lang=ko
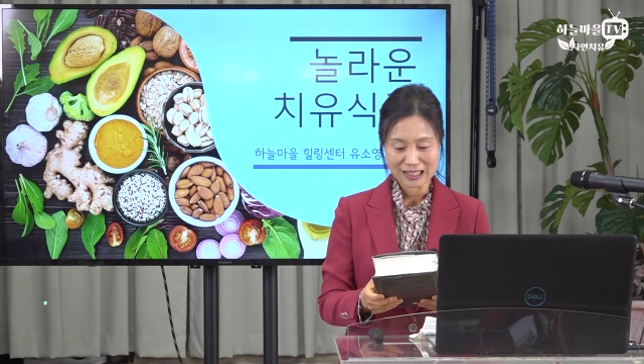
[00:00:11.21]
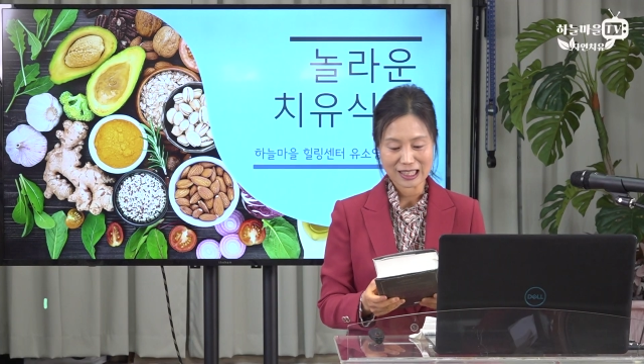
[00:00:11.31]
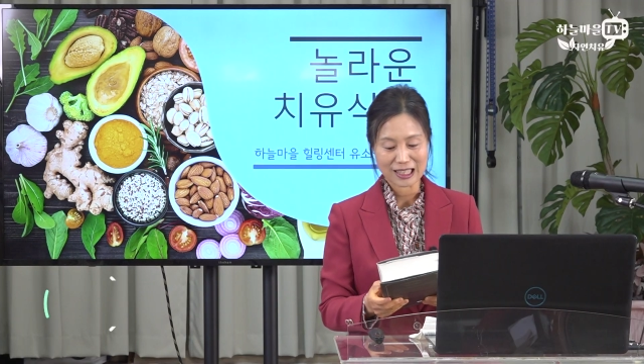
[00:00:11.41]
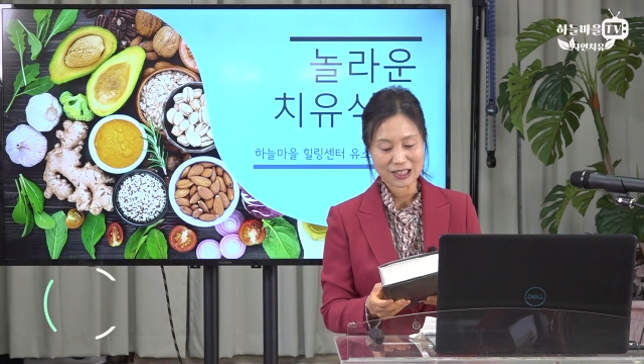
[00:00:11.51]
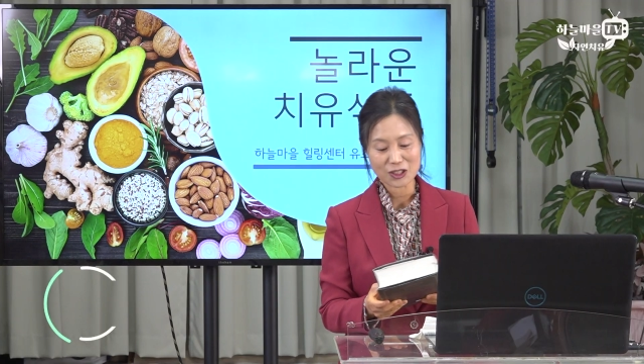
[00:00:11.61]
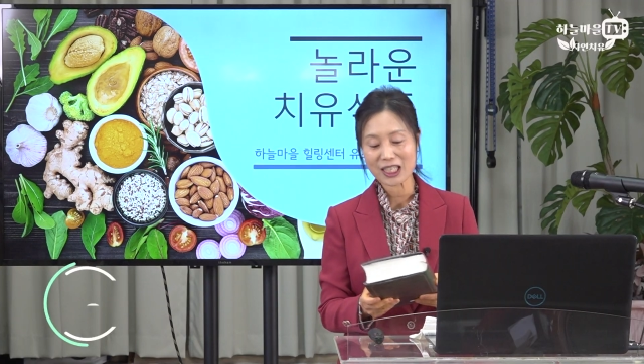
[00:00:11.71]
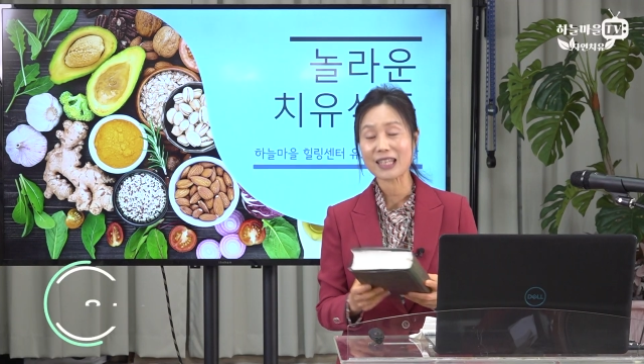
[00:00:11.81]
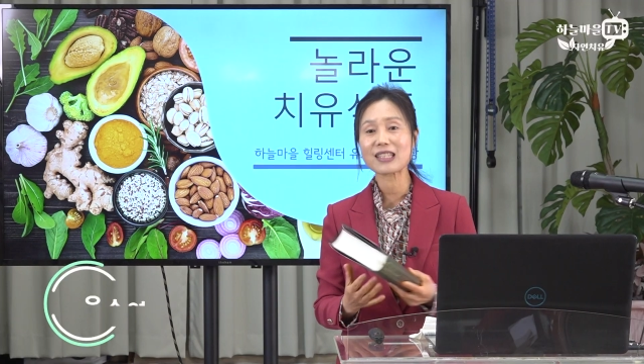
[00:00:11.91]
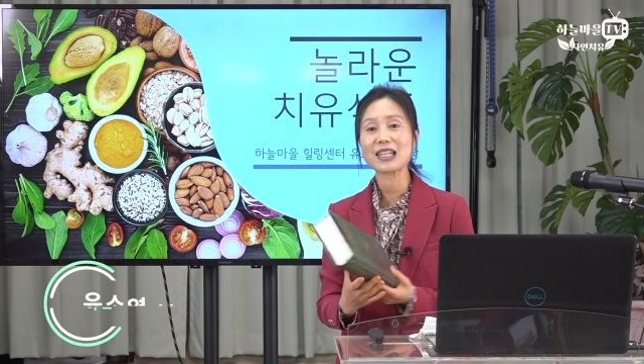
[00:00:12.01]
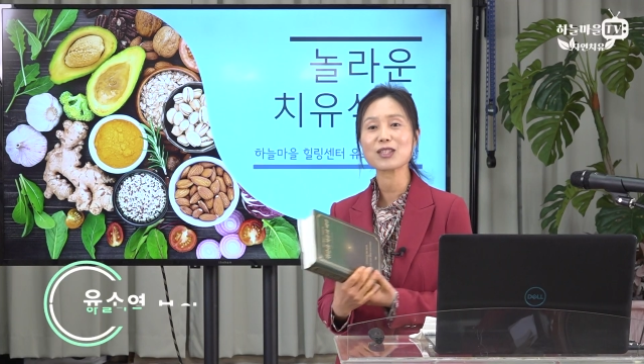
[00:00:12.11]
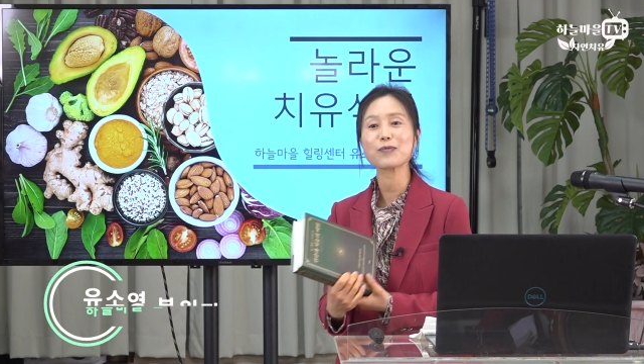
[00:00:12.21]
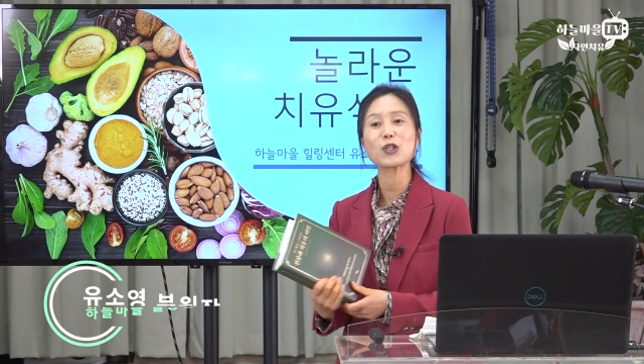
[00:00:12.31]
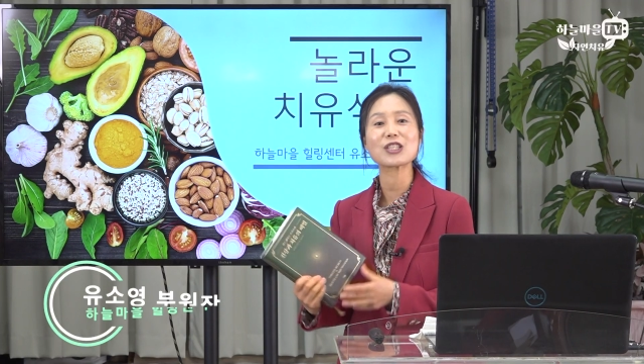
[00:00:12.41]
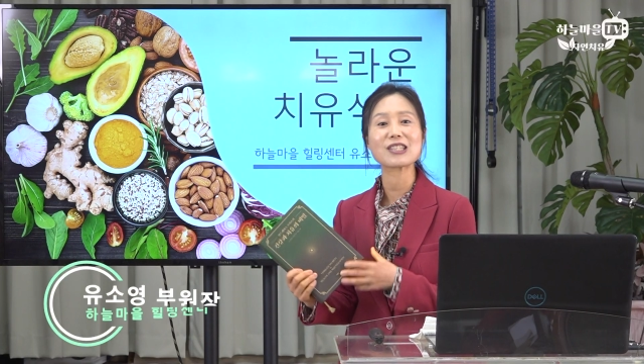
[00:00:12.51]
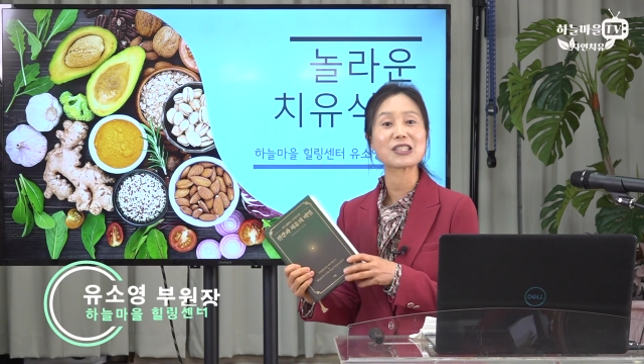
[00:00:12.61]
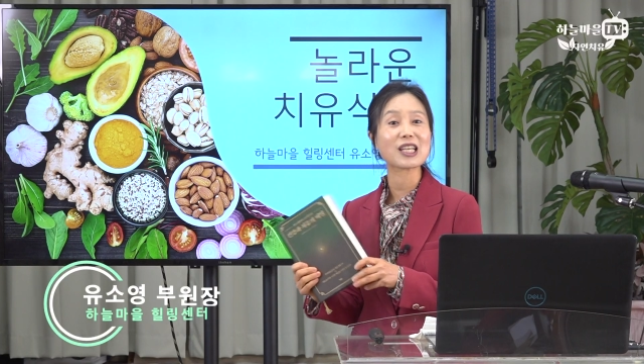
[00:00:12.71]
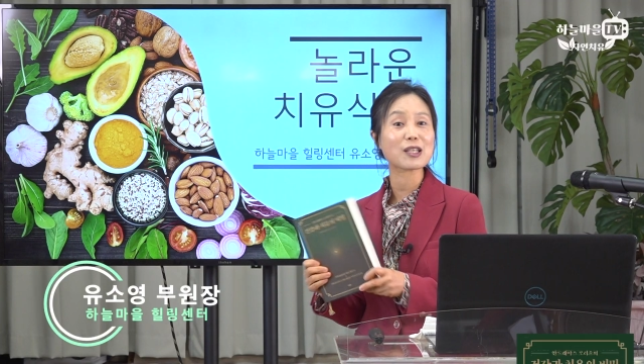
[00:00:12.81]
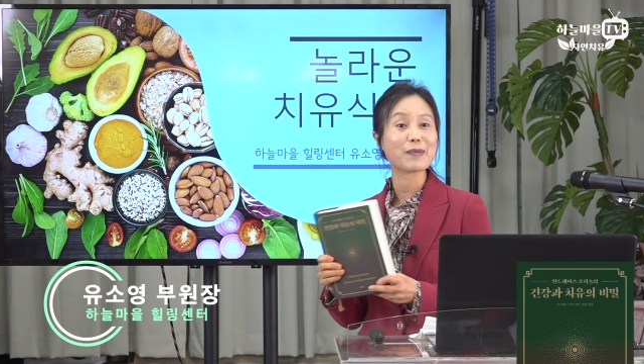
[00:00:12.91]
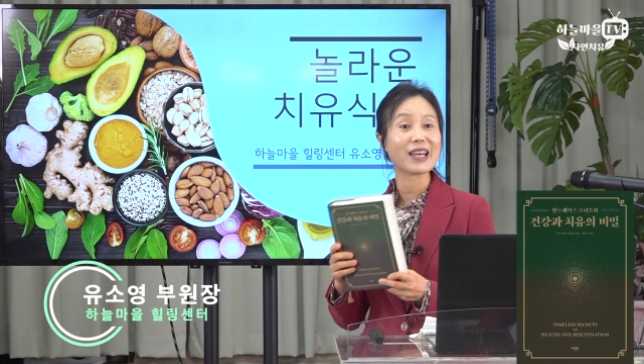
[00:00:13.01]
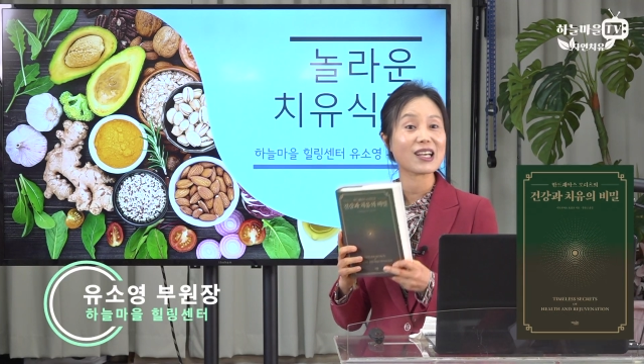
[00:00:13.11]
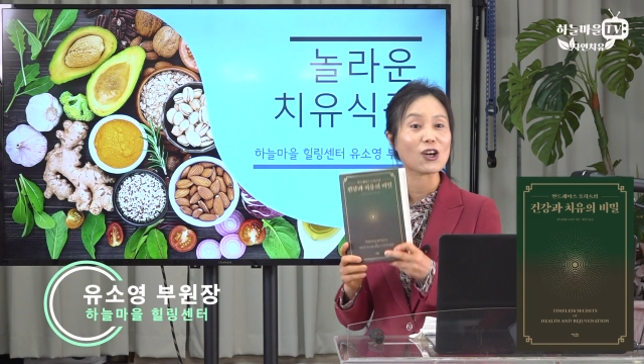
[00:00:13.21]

자, 역시 안드레아스 모리츠 선생님의